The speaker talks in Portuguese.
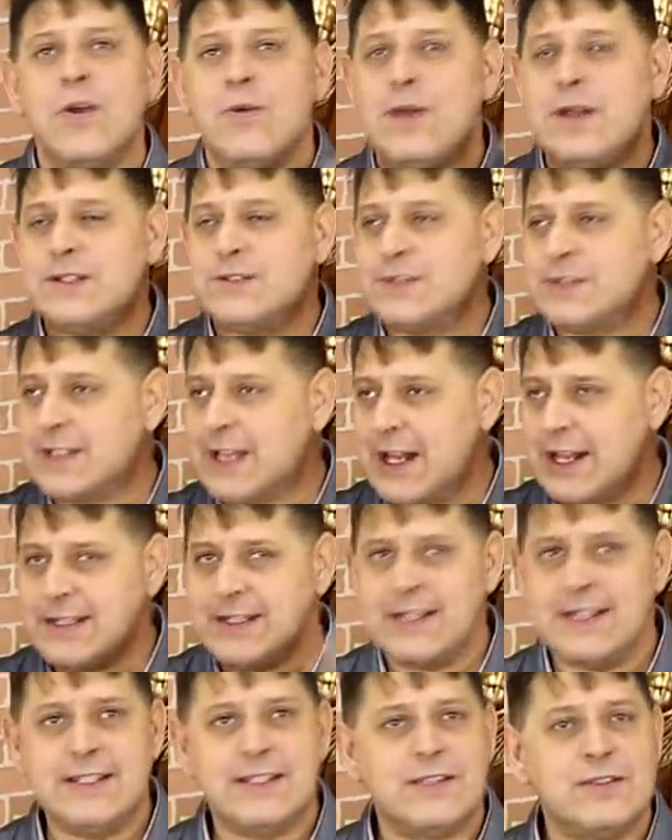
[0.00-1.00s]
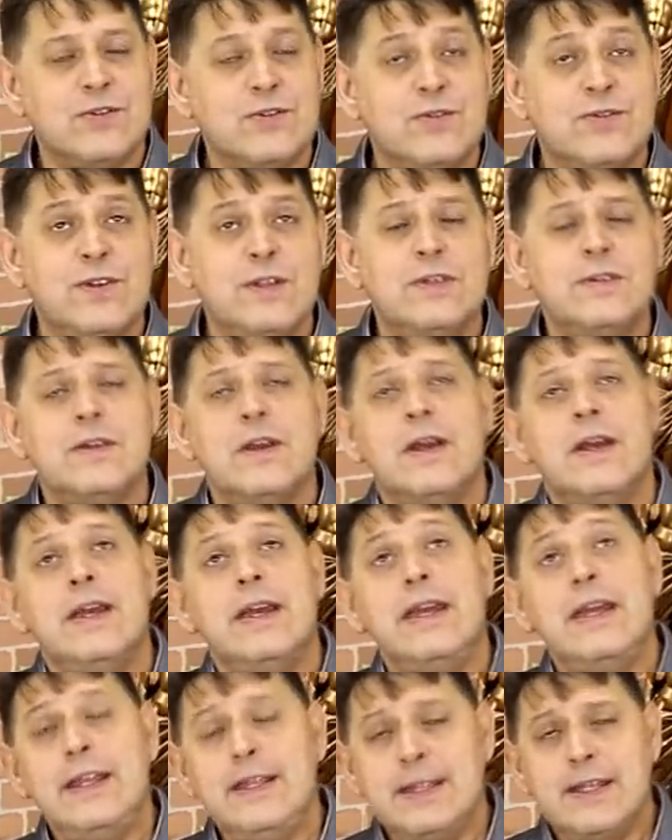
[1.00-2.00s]
quais são as características dos filhos,
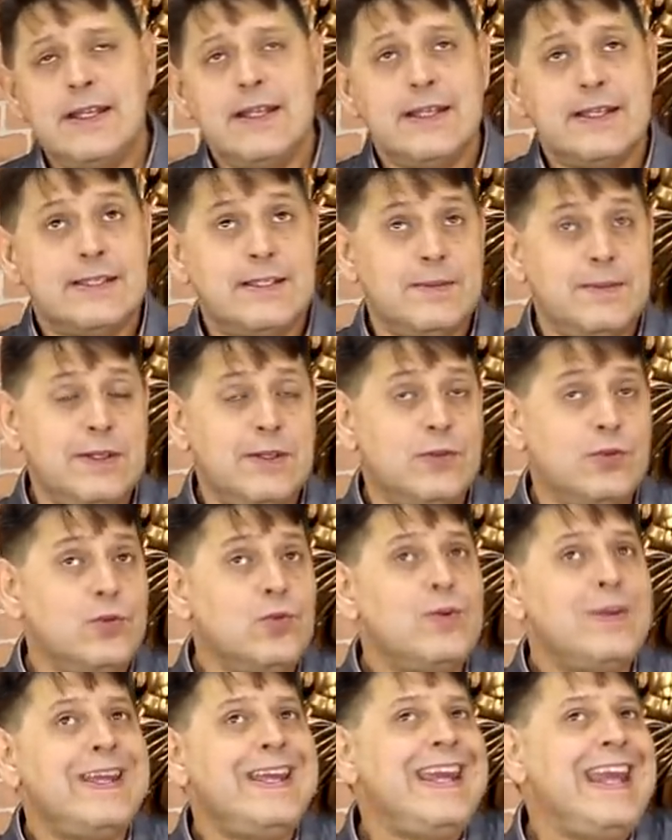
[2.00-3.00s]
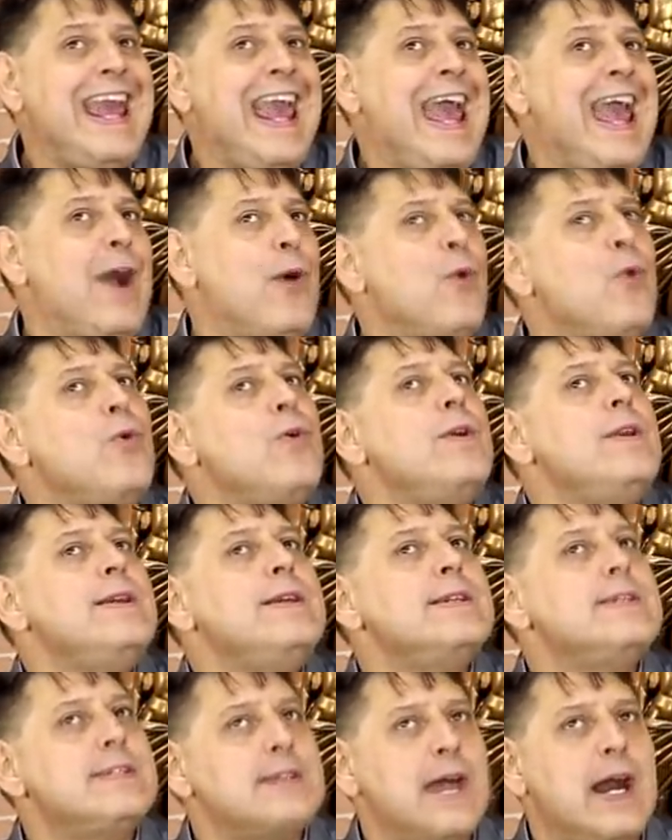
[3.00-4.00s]
e entender acima de tudo o que é
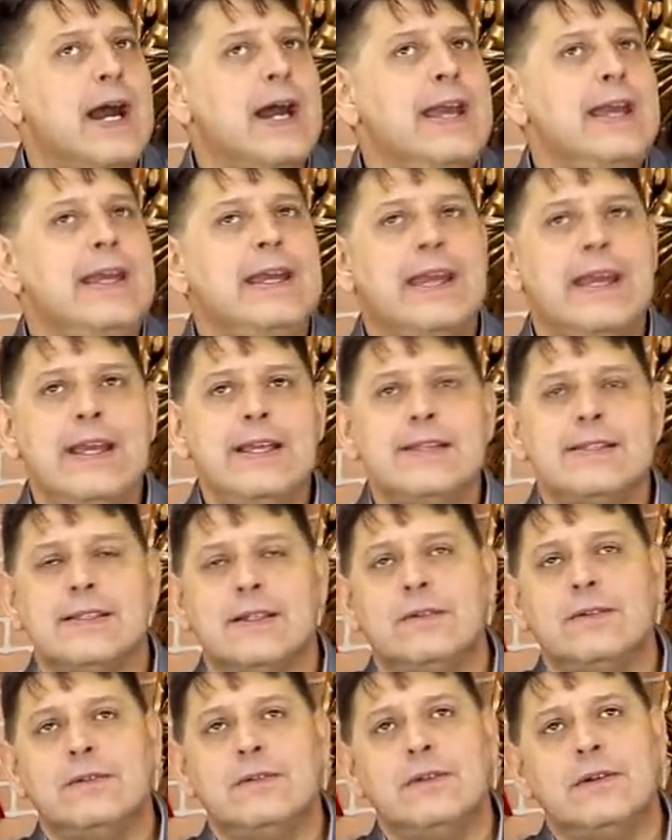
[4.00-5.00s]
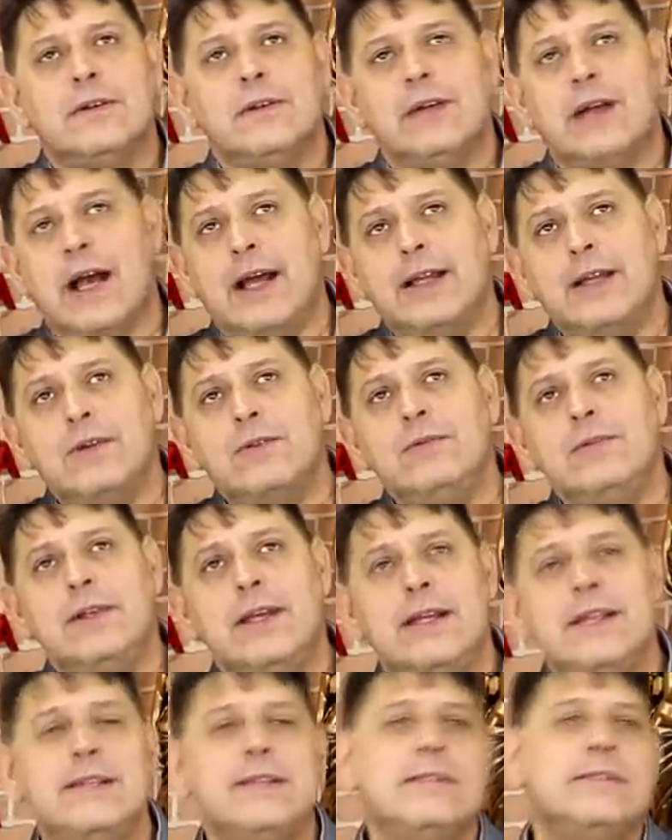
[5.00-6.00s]
orixá e quem são cada um
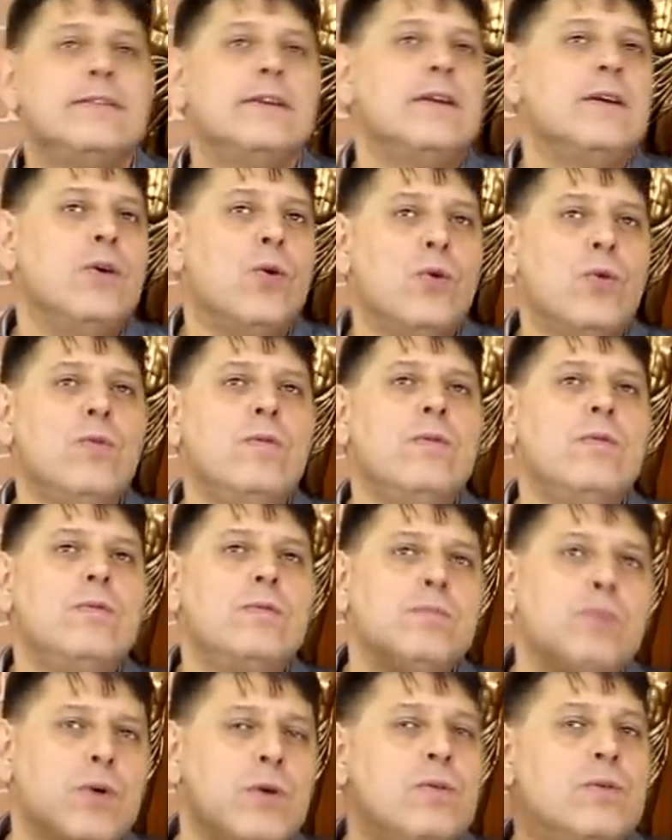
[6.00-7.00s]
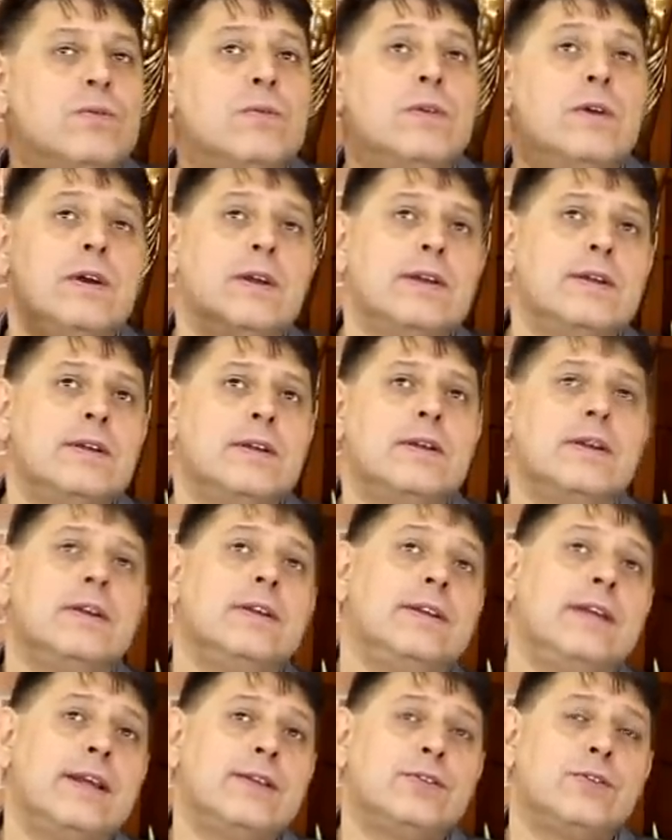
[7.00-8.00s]
deles, um por um.
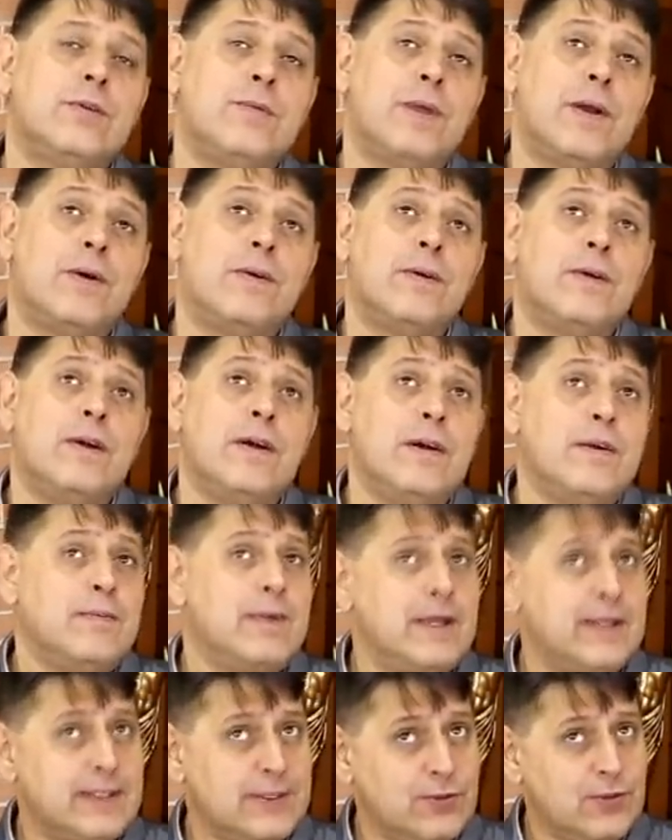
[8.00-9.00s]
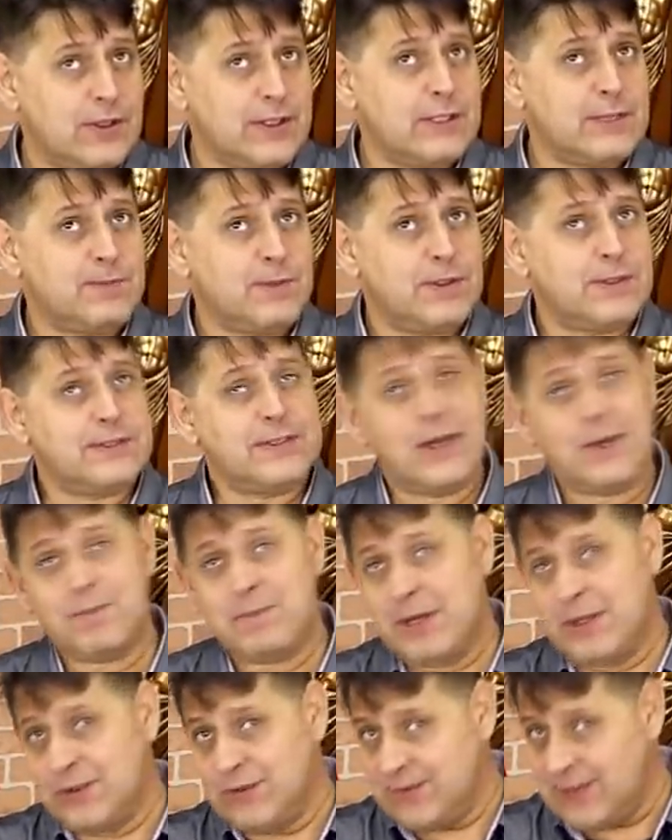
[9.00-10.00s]
Né, Sombrão? Mas a sua resposta é: o
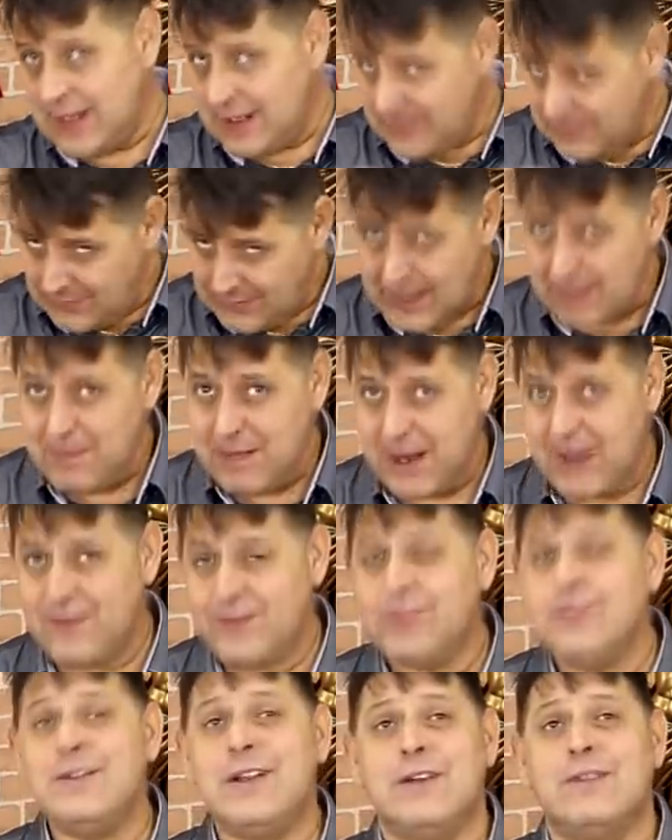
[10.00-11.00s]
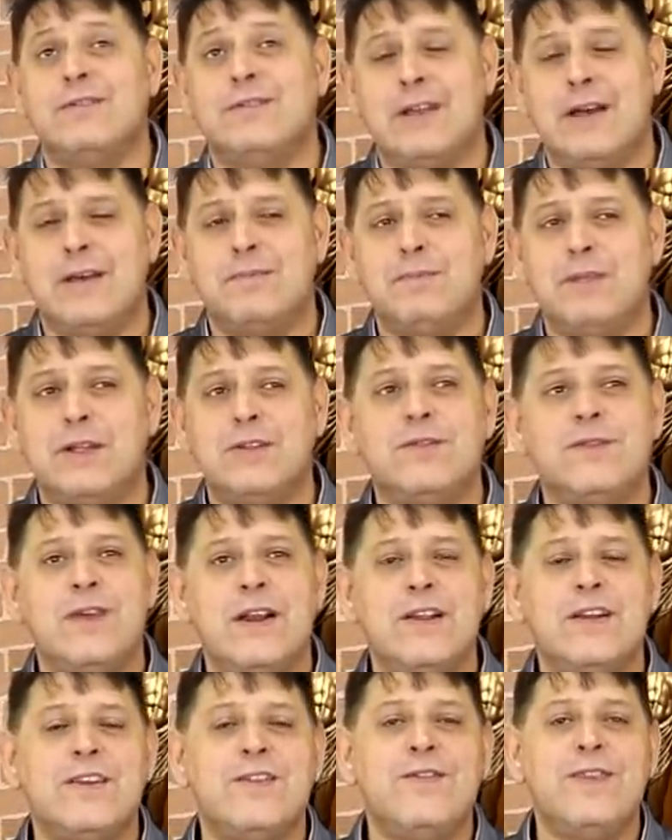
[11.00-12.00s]
preto velho não tá bravo, não, tá? Preto
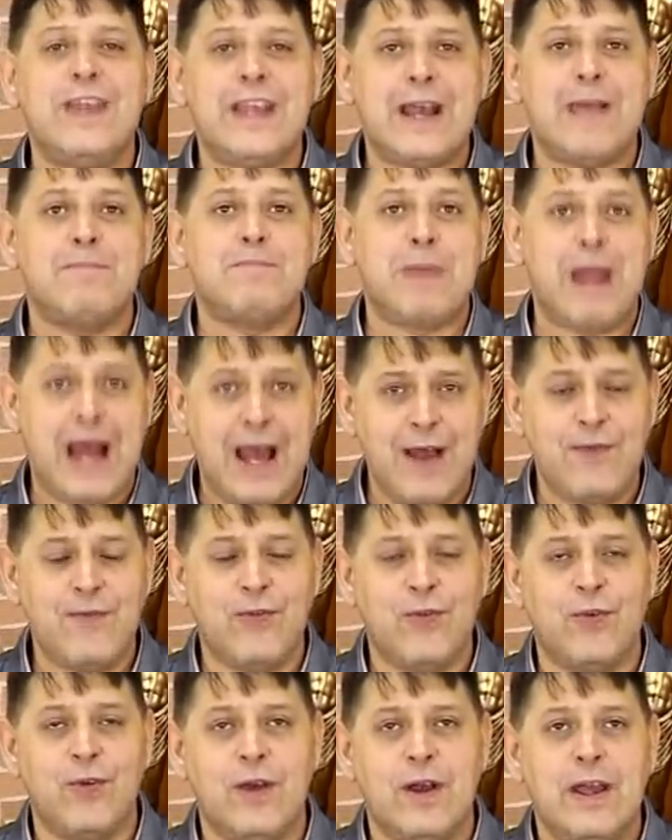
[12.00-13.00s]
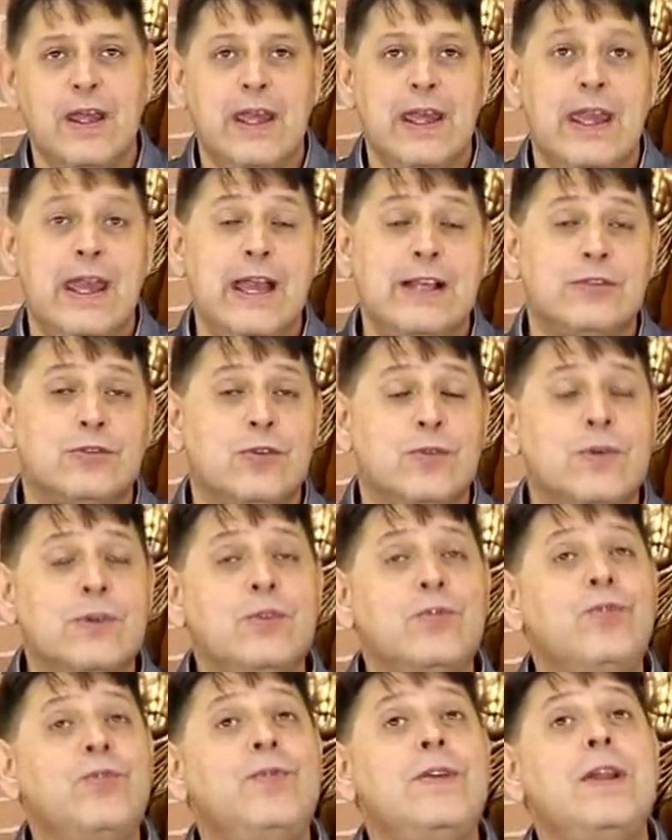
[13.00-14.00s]
velho que fica bravo é só
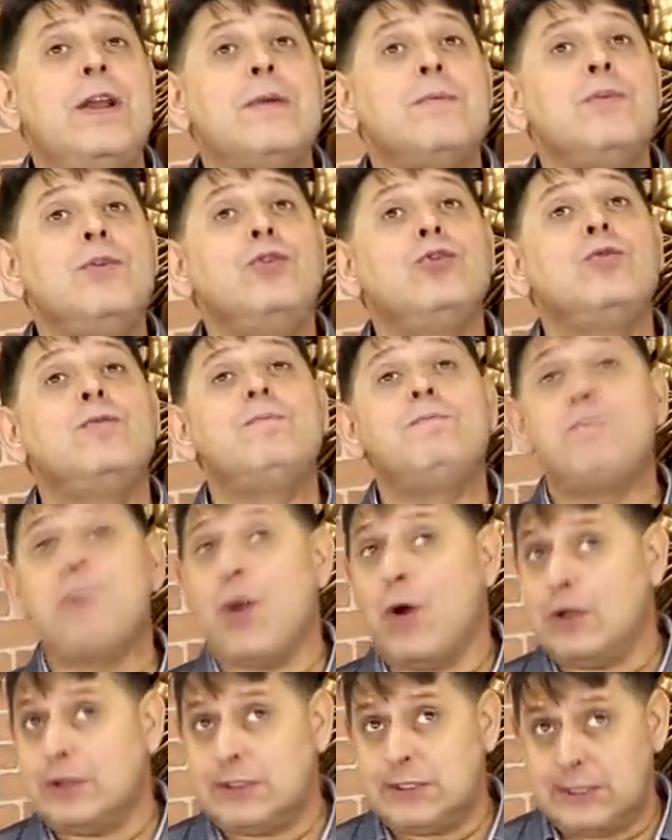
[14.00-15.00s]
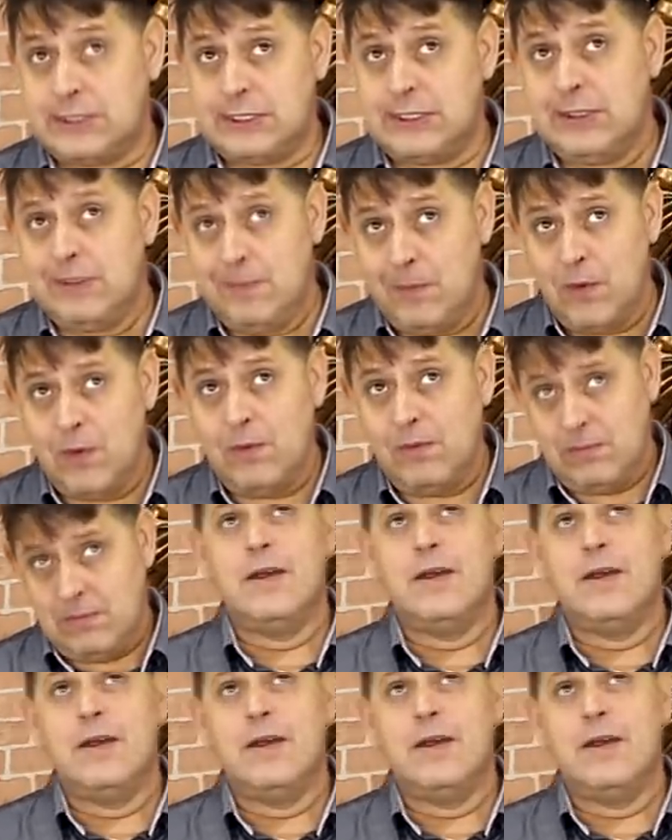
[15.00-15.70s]
quando o filho é muito próximo